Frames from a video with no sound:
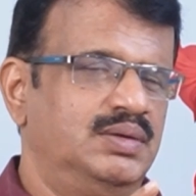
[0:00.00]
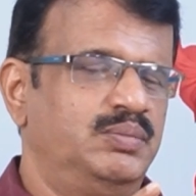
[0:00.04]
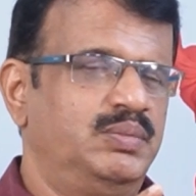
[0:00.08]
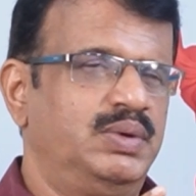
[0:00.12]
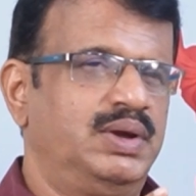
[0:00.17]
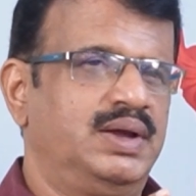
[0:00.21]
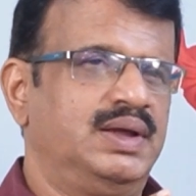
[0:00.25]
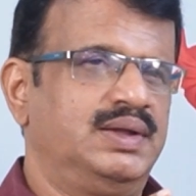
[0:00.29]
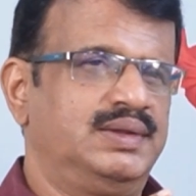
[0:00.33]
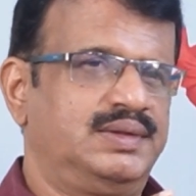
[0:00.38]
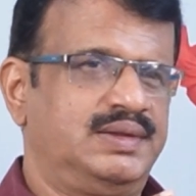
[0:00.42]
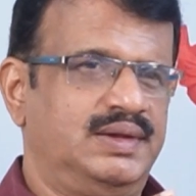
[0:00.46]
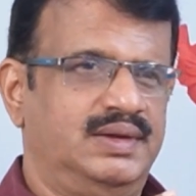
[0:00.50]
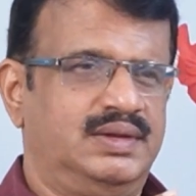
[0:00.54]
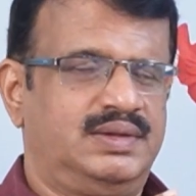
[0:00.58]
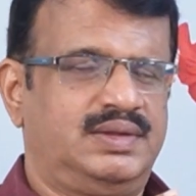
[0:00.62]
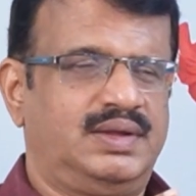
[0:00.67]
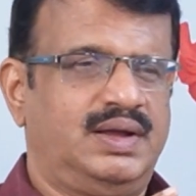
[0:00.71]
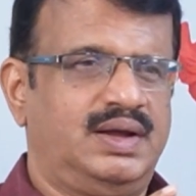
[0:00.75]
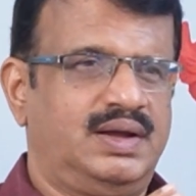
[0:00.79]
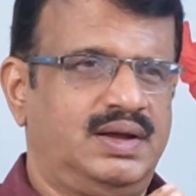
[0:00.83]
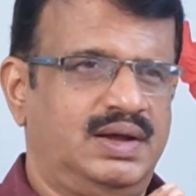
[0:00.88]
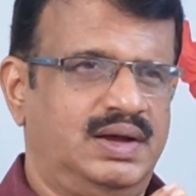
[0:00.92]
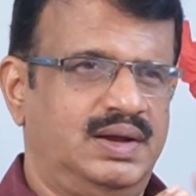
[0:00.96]
మీకు అసలు
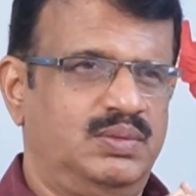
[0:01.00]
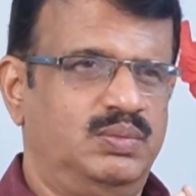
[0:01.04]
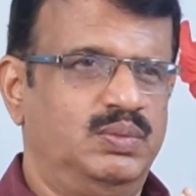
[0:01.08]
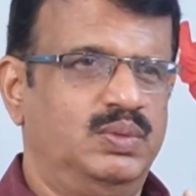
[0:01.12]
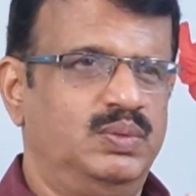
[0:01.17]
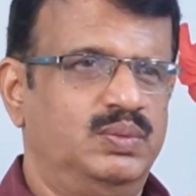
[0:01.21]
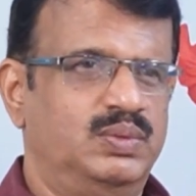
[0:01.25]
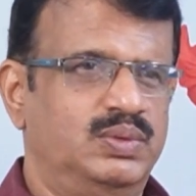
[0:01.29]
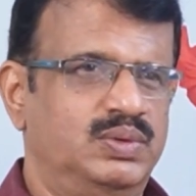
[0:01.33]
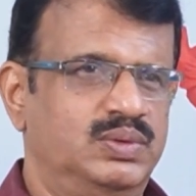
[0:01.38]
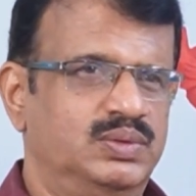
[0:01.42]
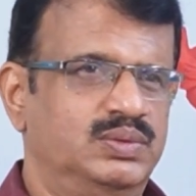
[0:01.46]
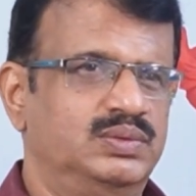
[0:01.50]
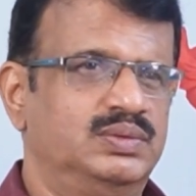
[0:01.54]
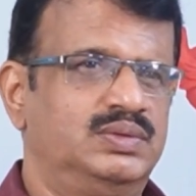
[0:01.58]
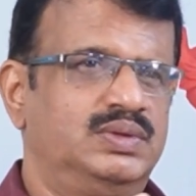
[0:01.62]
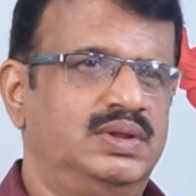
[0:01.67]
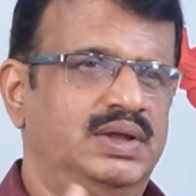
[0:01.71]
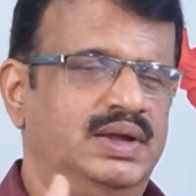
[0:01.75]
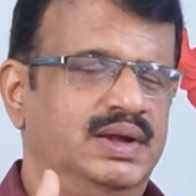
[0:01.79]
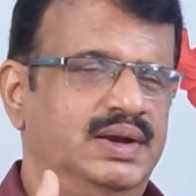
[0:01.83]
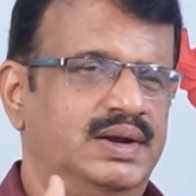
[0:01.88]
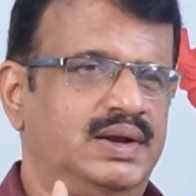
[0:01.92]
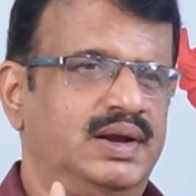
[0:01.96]
సహకారం ఇవ్వను
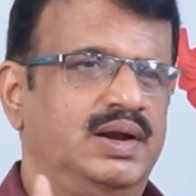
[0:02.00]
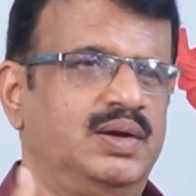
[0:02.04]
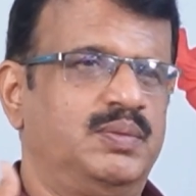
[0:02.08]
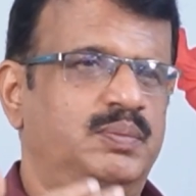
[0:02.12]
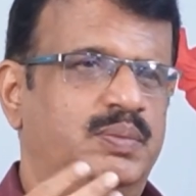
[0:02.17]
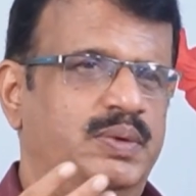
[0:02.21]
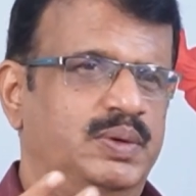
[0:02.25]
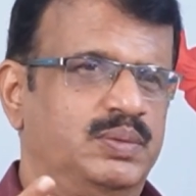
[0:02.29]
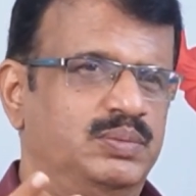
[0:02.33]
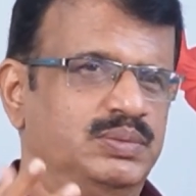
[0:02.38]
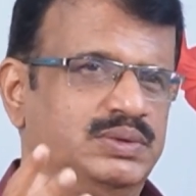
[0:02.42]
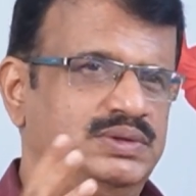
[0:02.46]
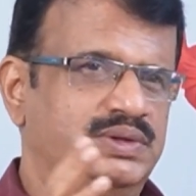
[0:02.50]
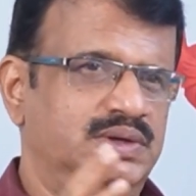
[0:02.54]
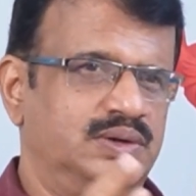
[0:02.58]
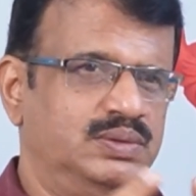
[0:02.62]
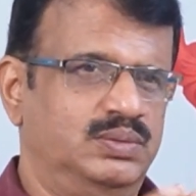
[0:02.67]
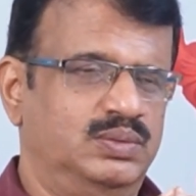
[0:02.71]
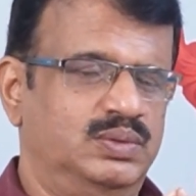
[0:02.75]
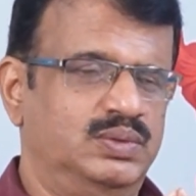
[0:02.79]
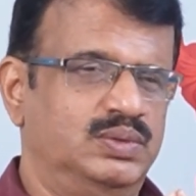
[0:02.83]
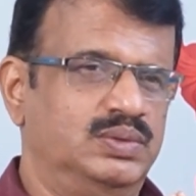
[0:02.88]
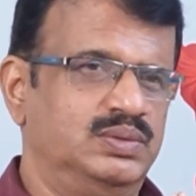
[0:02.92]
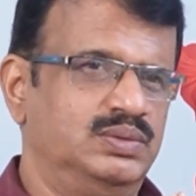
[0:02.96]
థియేటర్లకు పర్మిషన్
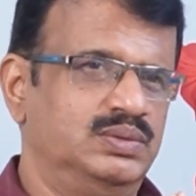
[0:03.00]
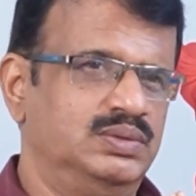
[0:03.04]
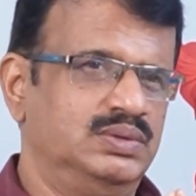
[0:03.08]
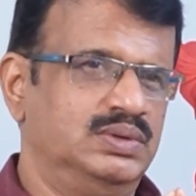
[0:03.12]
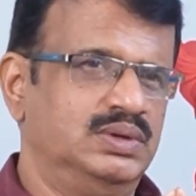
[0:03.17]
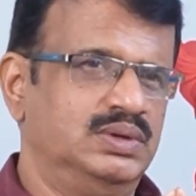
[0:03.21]
ఇవ్వను